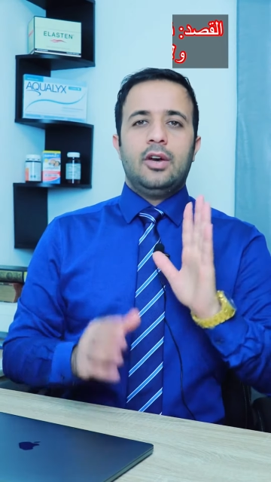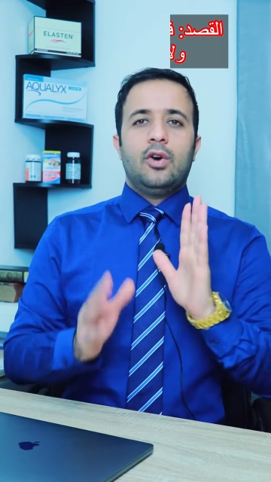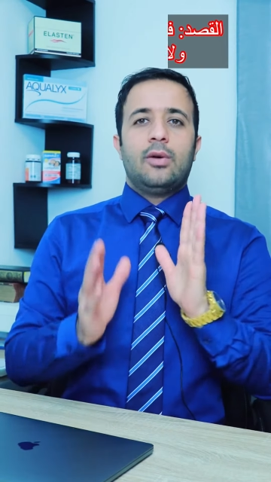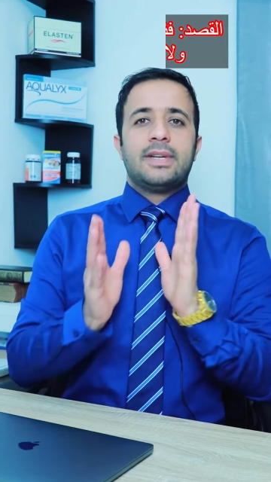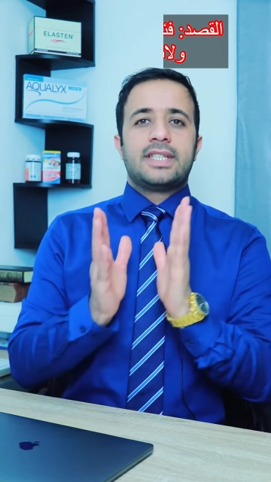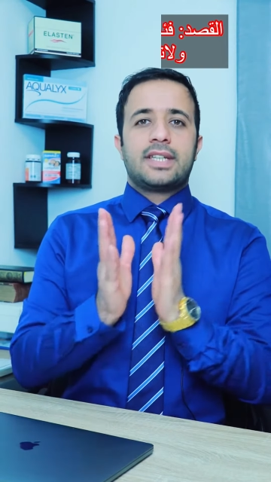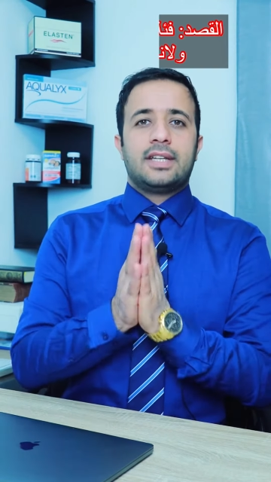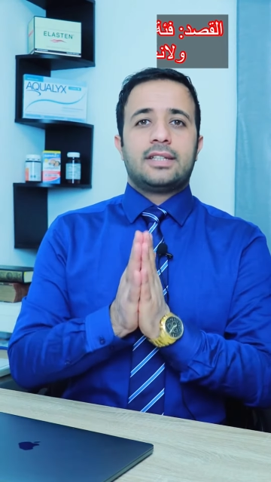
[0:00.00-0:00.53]

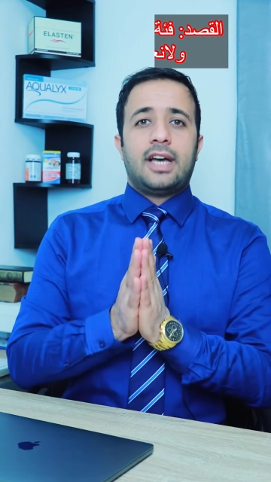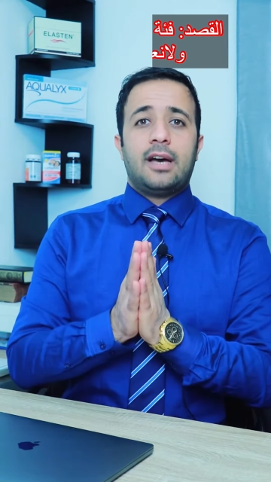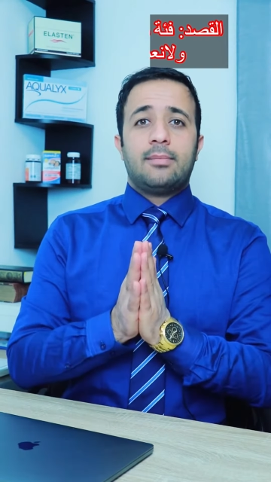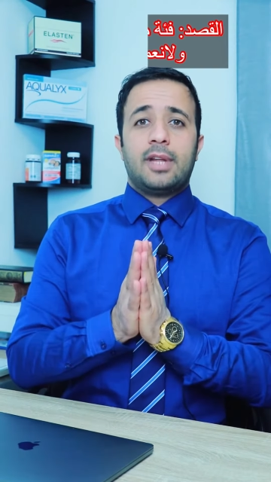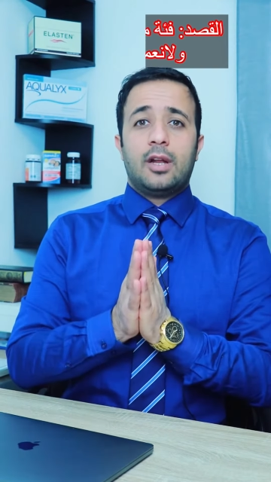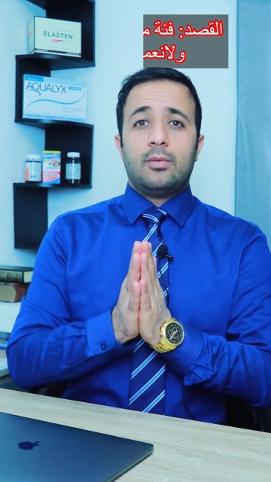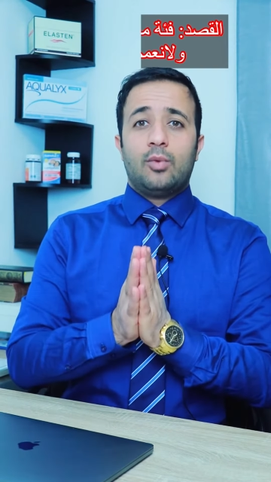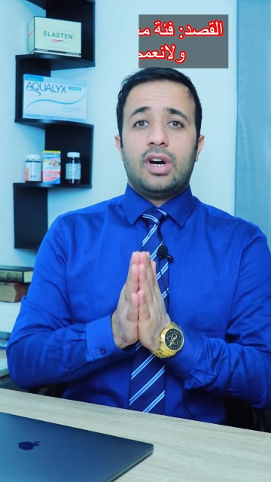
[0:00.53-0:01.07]
ومن
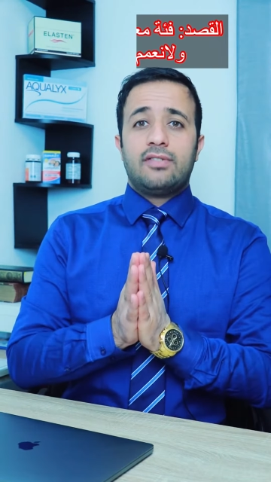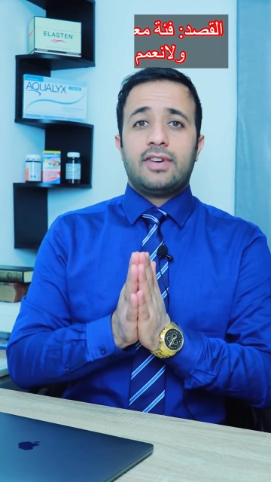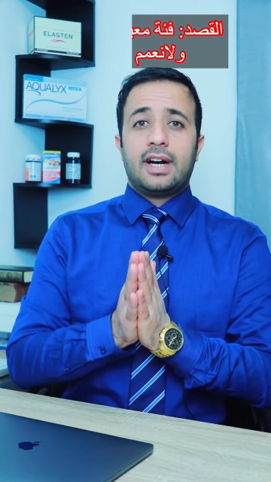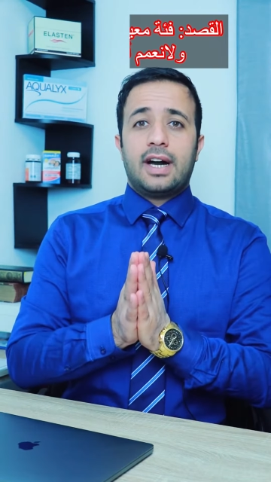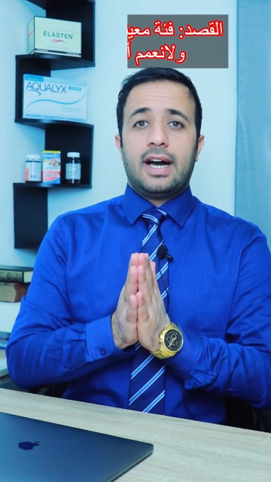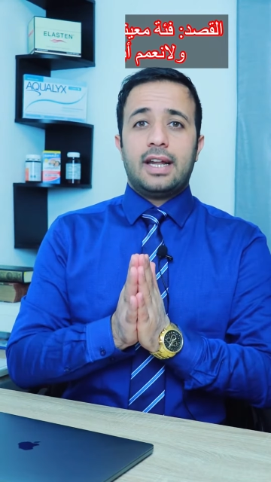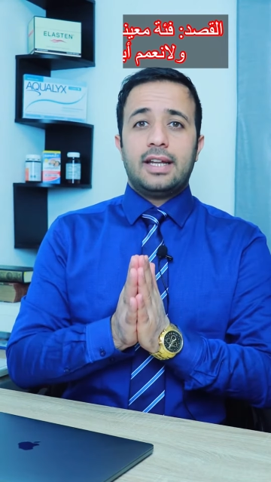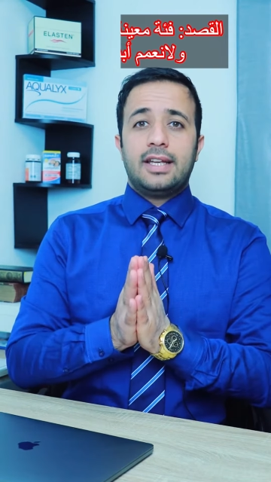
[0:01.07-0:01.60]
سيتحمل
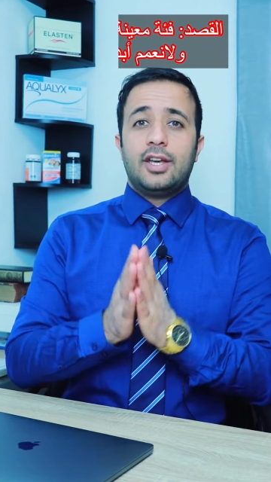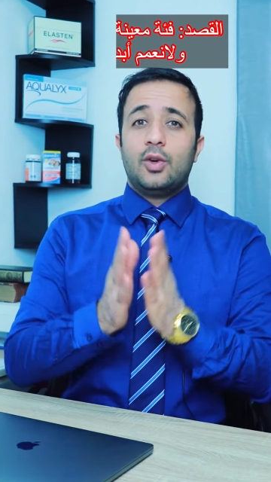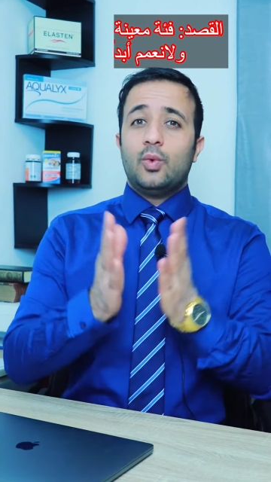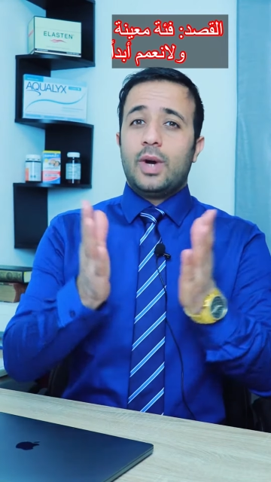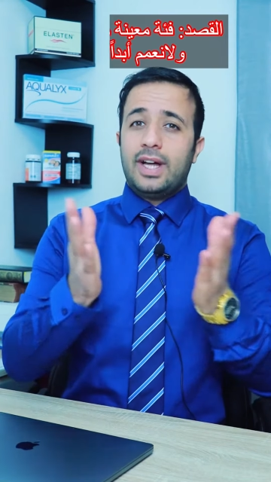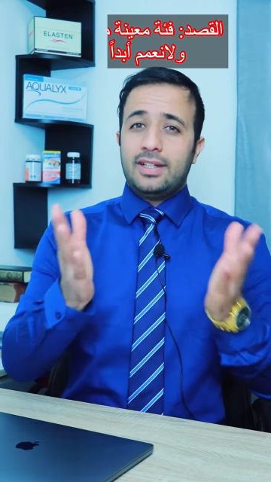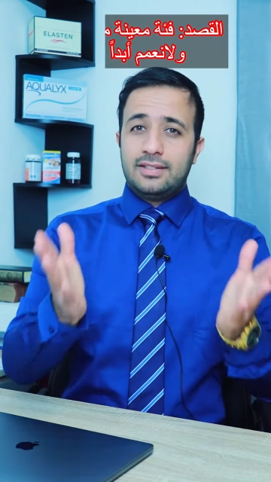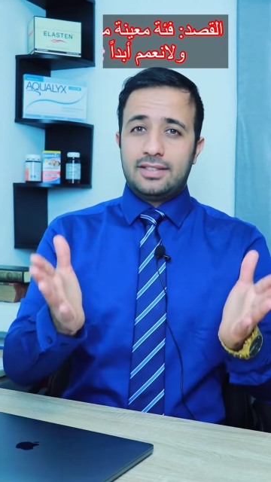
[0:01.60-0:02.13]
الموافقة عليه
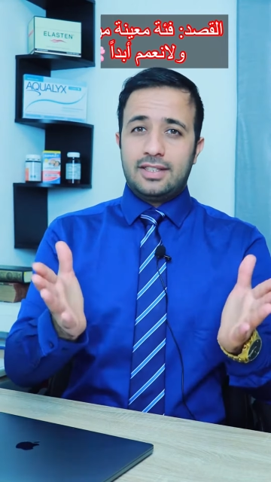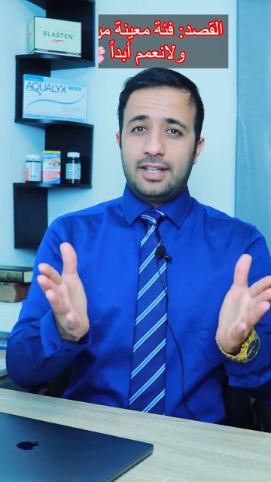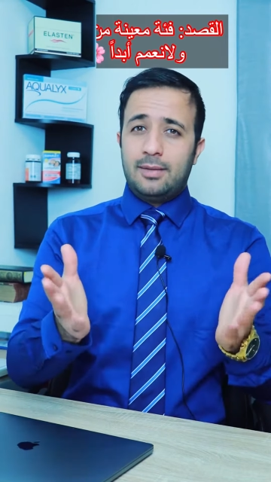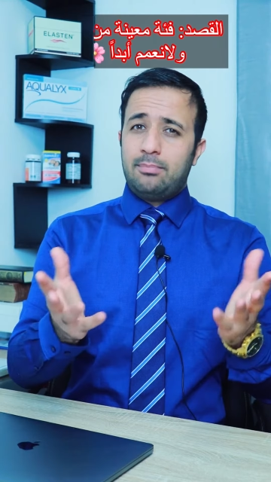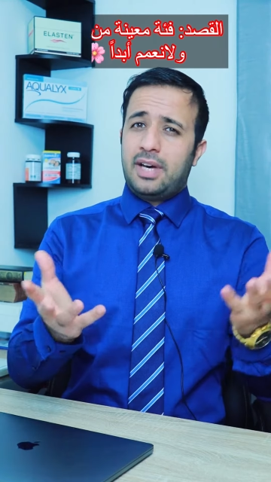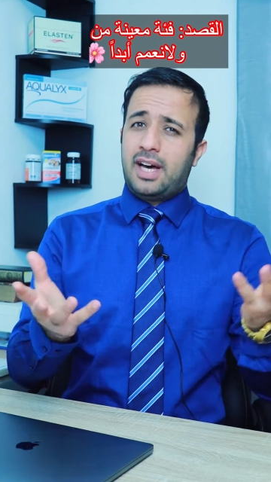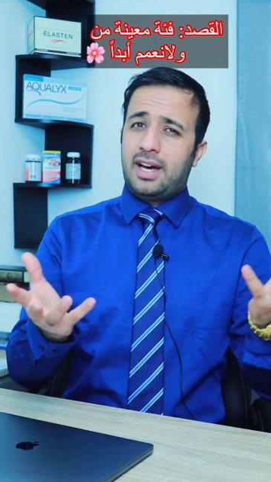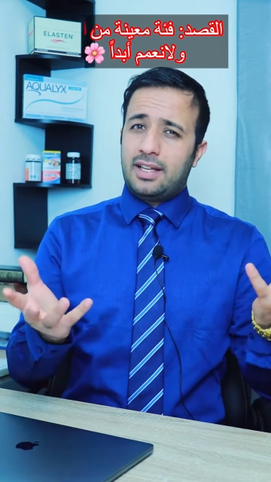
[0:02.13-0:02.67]
هو أنت
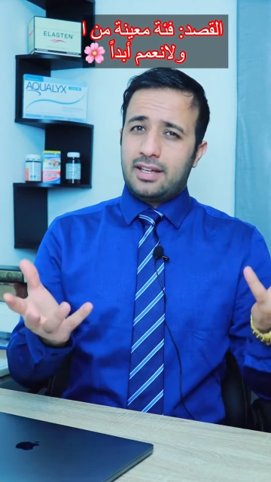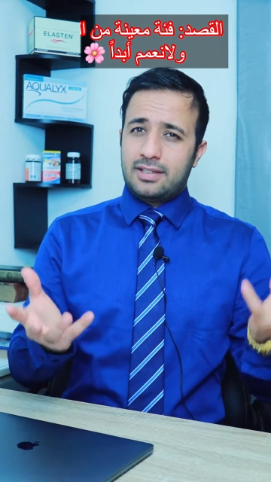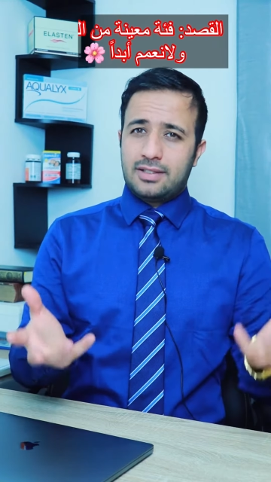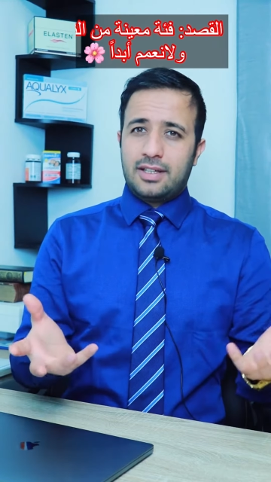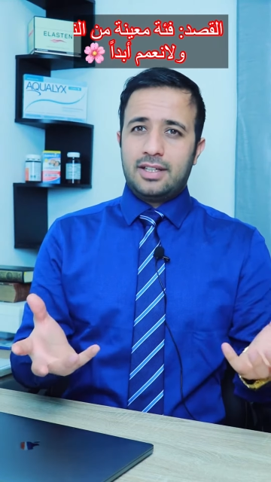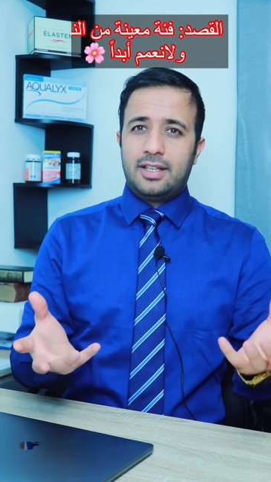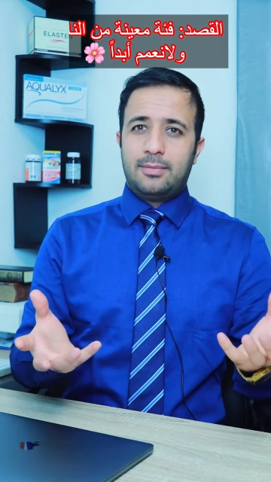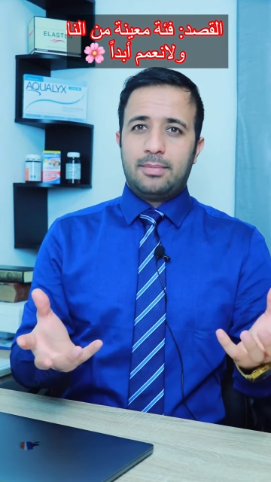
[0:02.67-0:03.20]
إما حياة
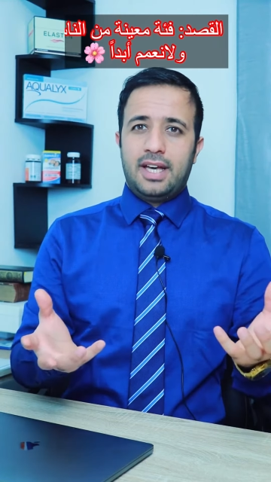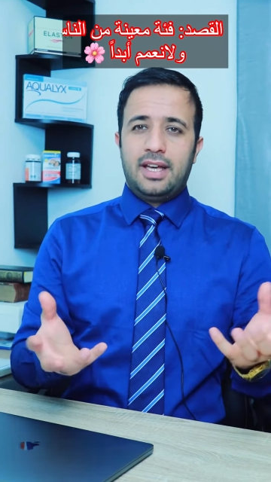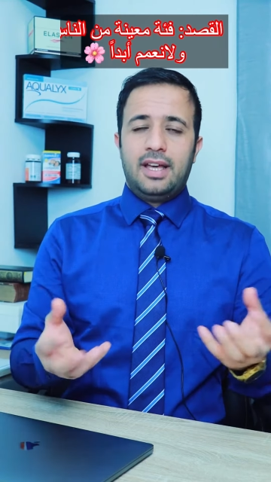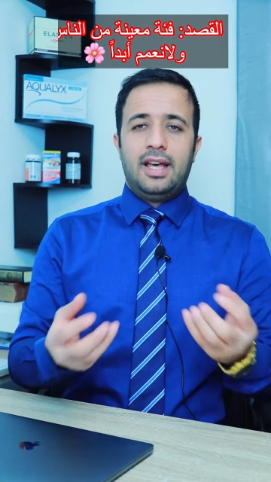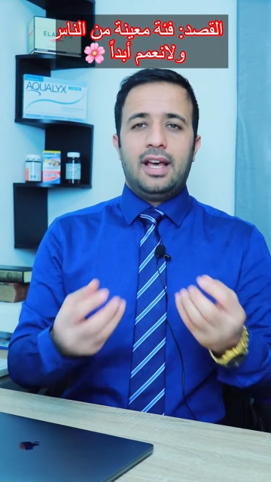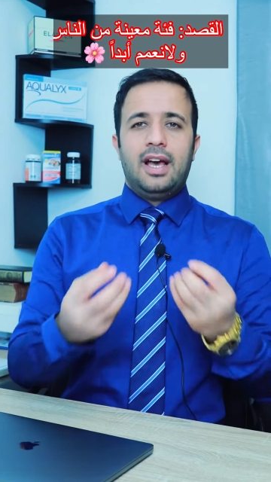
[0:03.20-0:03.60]
طيبة